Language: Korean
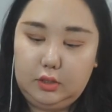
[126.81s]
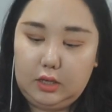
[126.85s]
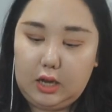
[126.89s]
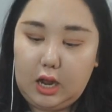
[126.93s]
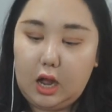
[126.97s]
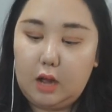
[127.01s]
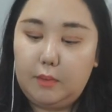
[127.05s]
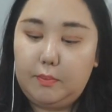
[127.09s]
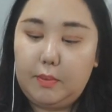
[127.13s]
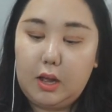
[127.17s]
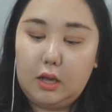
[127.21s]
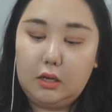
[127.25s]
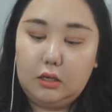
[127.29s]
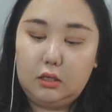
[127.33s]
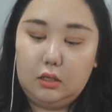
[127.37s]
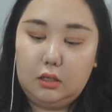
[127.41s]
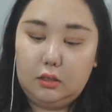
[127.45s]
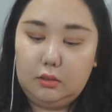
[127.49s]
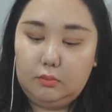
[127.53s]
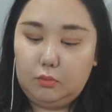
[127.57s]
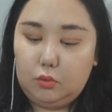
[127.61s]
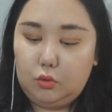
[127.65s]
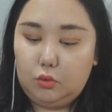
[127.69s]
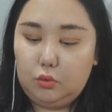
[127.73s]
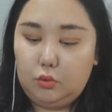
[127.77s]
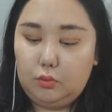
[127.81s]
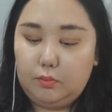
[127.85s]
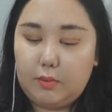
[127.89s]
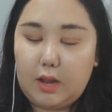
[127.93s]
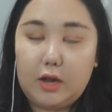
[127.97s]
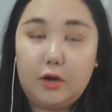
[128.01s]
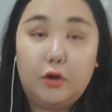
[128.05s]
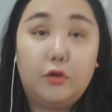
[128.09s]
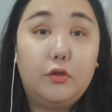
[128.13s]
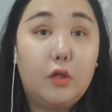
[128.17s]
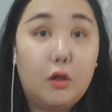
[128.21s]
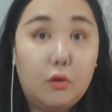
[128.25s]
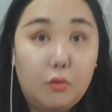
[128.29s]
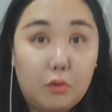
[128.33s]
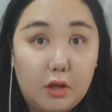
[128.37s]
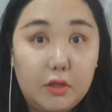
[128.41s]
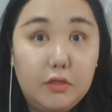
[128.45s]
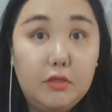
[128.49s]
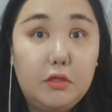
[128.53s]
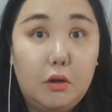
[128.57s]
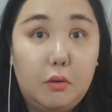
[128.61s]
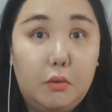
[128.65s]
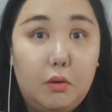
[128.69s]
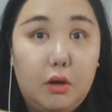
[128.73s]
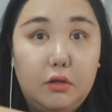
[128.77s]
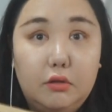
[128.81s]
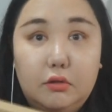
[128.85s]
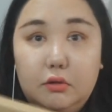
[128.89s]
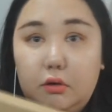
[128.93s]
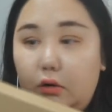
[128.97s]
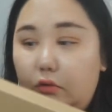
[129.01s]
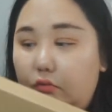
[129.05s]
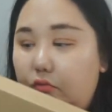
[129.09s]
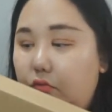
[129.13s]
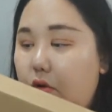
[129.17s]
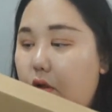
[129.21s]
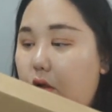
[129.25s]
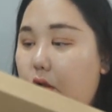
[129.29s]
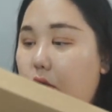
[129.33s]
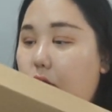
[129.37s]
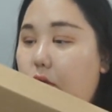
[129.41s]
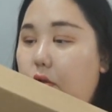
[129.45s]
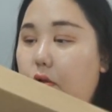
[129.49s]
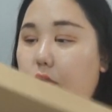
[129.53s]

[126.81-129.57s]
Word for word: 가방을 뭐 마련하고 한다고 하더라고요